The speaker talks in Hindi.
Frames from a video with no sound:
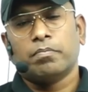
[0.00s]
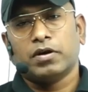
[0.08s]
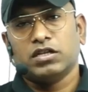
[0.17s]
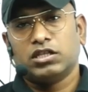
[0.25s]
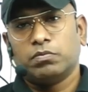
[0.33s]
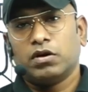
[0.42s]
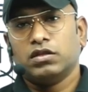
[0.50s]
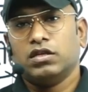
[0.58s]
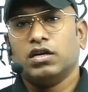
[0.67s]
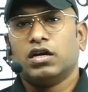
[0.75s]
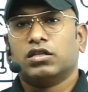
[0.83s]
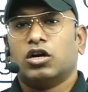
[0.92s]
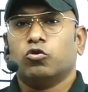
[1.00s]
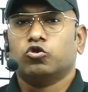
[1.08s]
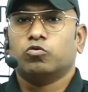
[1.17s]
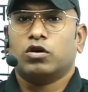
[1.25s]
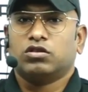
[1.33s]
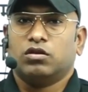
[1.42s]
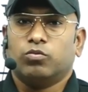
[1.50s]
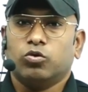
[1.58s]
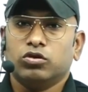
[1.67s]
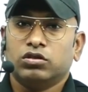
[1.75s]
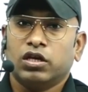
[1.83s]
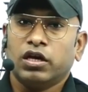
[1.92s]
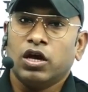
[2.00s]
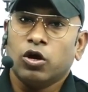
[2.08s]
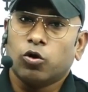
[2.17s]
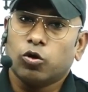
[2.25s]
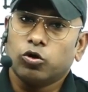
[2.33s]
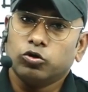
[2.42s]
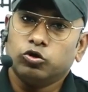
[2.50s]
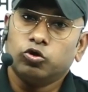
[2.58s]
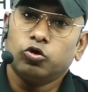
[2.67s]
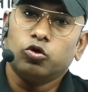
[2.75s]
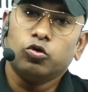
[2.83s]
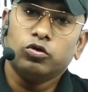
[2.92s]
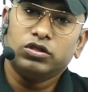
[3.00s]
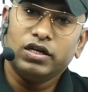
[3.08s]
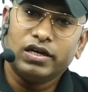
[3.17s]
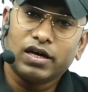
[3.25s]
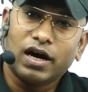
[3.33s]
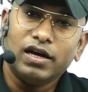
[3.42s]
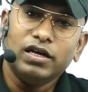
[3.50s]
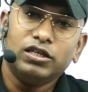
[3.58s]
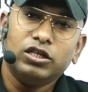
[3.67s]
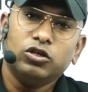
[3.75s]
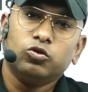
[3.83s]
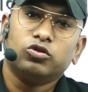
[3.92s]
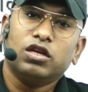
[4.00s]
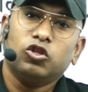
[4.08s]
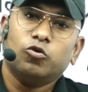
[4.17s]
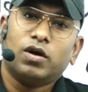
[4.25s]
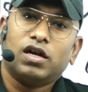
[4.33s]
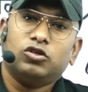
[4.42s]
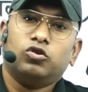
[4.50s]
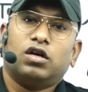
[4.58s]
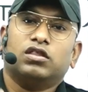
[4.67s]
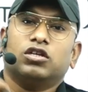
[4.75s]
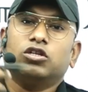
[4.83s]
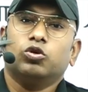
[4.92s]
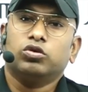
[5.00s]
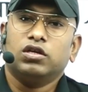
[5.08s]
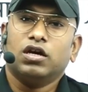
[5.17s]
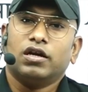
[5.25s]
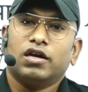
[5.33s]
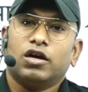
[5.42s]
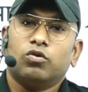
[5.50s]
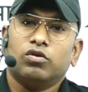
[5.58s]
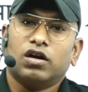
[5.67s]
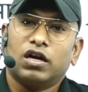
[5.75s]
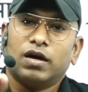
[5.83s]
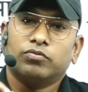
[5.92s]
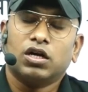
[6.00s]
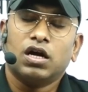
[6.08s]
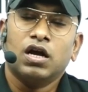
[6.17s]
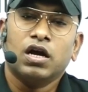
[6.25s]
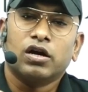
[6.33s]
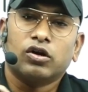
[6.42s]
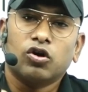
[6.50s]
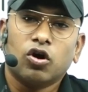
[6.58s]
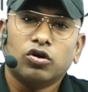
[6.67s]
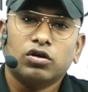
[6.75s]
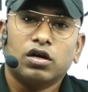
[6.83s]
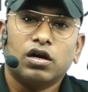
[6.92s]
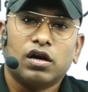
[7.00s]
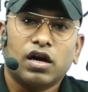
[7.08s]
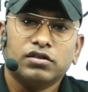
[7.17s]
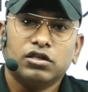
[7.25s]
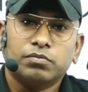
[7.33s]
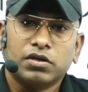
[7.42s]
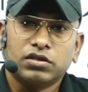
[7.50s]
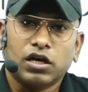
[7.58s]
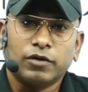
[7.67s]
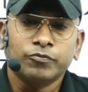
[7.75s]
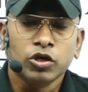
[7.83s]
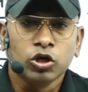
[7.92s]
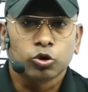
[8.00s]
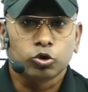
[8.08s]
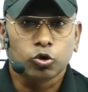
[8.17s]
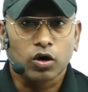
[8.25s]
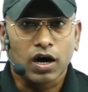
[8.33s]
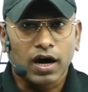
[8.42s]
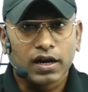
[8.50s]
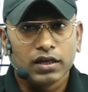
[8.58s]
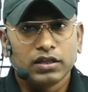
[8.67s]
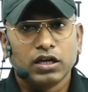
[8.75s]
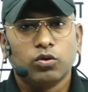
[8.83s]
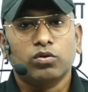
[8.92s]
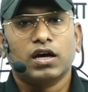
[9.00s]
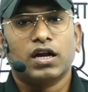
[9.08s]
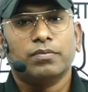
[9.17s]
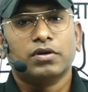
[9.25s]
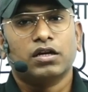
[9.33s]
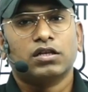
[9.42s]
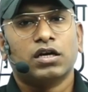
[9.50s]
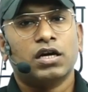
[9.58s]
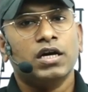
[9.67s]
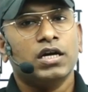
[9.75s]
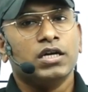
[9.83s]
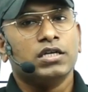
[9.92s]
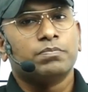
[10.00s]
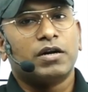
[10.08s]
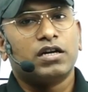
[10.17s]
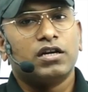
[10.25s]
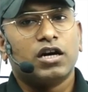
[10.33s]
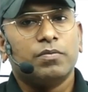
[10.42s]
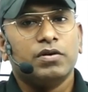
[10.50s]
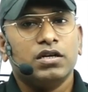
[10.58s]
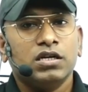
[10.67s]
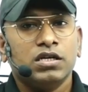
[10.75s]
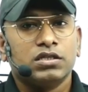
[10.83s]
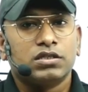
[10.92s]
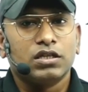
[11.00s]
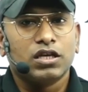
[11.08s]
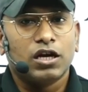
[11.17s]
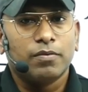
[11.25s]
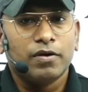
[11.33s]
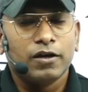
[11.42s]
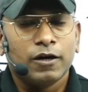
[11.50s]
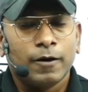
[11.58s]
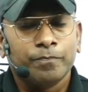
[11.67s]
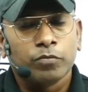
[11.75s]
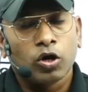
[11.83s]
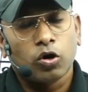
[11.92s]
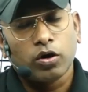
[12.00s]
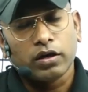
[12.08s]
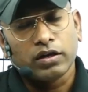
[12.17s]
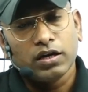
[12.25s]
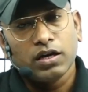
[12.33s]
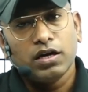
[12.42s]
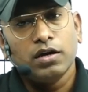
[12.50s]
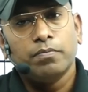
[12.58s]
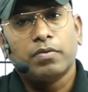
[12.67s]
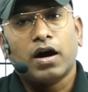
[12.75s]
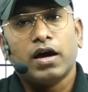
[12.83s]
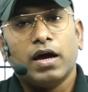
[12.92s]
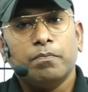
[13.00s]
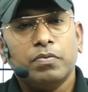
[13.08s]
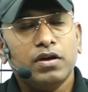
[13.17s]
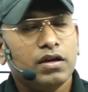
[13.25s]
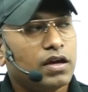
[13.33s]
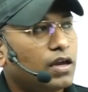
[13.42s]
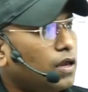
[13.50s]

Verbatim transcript: इस्तीफा दिया था वो सुभाष चंद्र बोस थे और जो सीट खाली थी उसके लिए दोबारा से अध्यक्ष नियुक्त किया गया उनका नाम था डॉक्टर राजेंद्र प्रसाद तो जो हारे थे उनका नाम क्या था पट्टा भी सीता रमैया और ये एमपी के